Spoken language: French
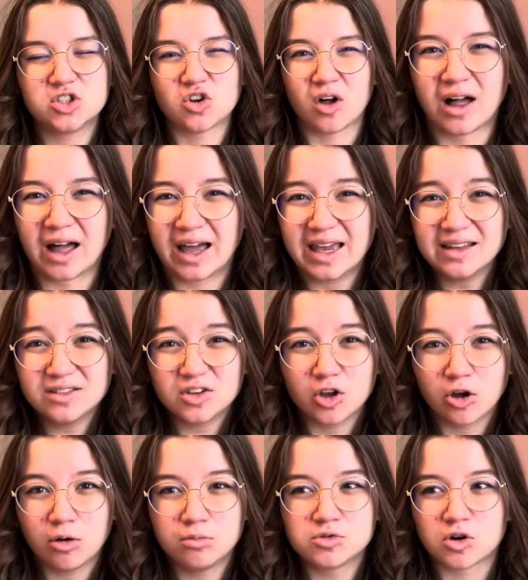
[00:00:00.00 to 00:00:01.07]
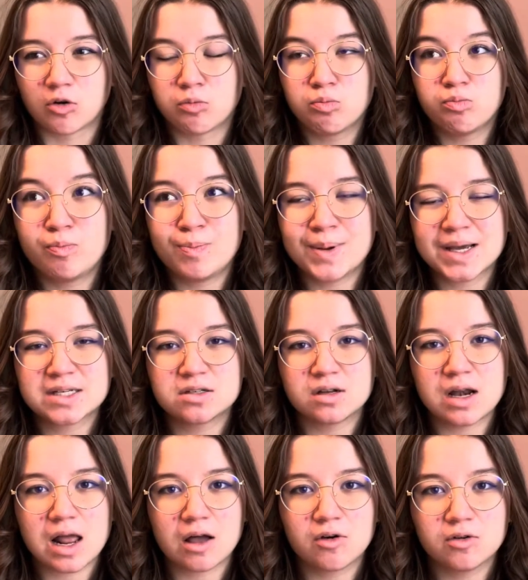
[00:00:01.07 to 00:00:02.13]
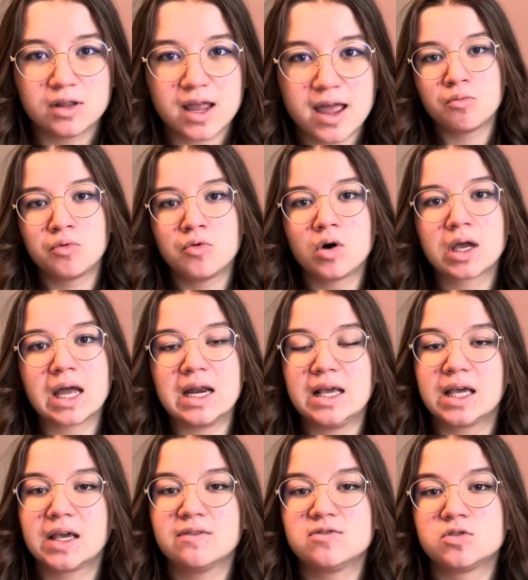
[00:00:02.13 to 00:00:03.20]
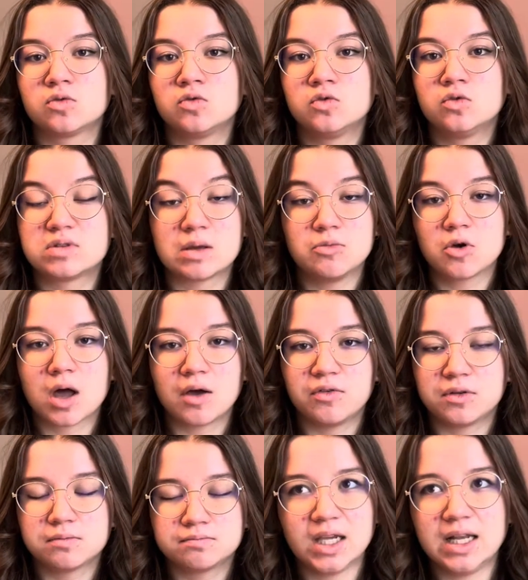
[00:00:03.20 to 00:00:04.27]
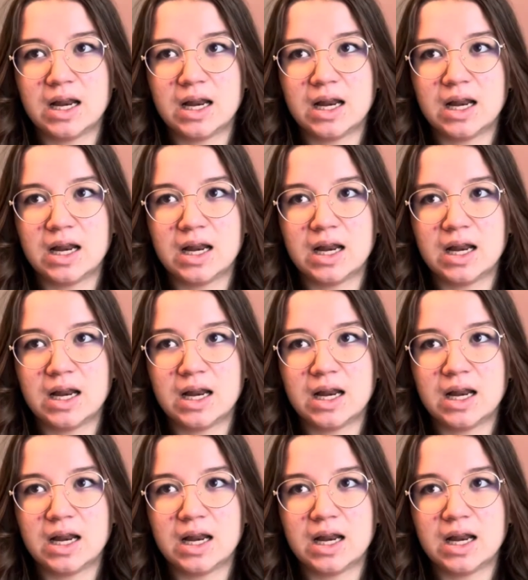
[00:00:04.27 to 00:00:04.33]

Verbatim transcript: genre random, genre personne la connaît, pour qu'elle écrive sa biographie